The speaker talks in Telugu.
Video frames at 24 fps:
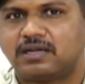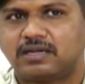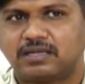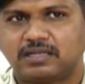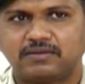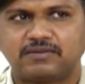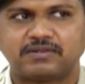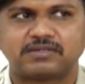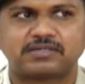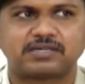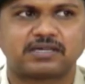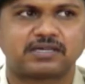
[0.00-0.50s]

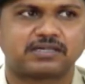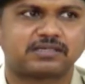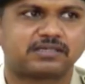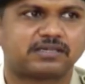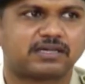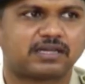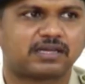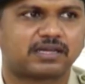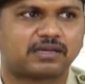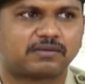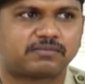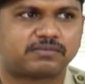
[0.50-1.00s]
ఇన్వెస్టిగేషన్
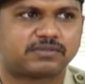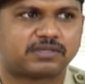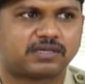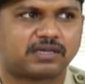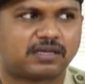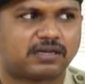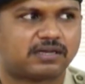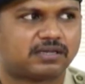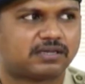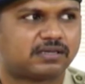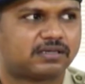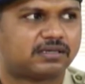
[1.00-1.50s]
టేకప్
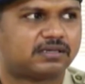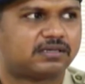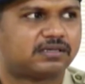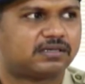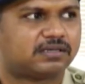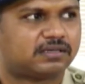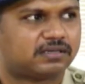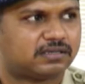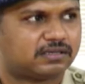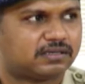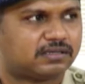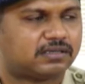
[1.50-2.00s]
చేయాలి
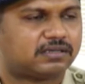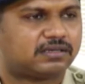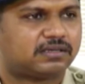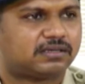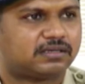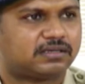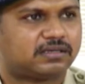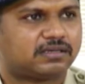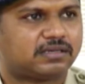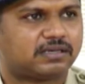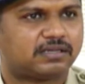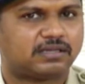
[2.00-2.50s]

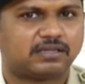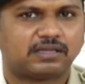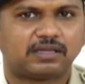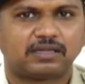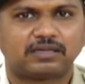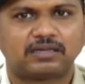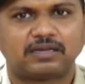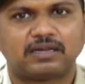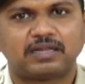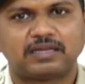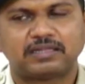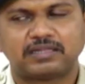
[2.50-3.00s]
ఇది
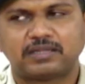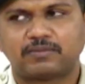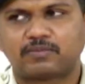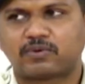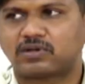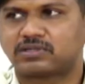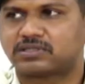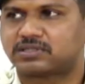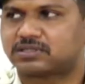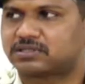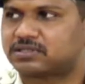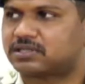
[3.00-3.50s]
అంటే లెంగ్ది
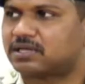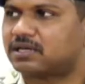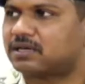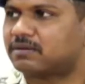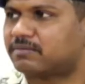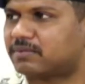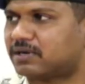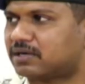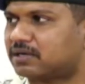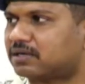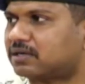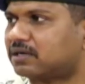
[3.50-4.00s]
ప్రాసెస్
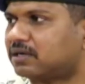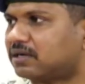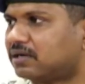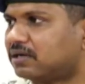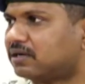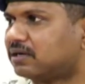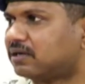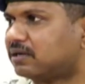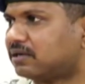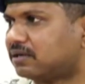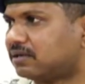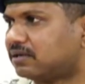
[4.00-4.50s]
బట్
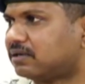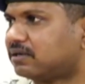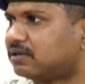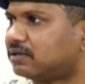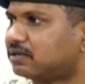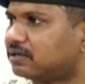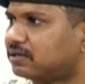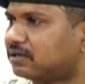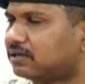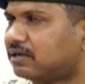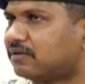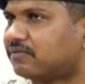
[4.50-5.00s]

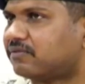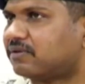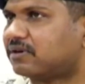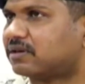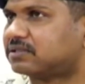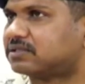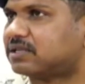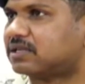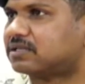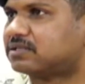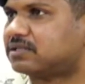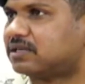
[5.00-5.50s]

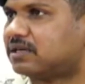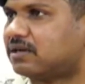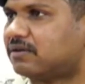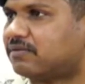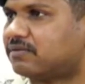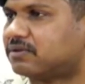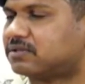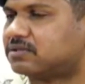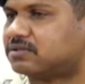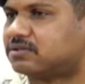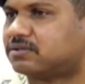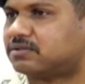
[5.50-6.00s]
డెఫినెట్గా సక్సీడ్
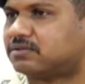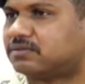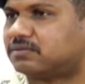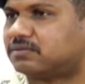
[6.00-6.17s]
అవ్వచ్చు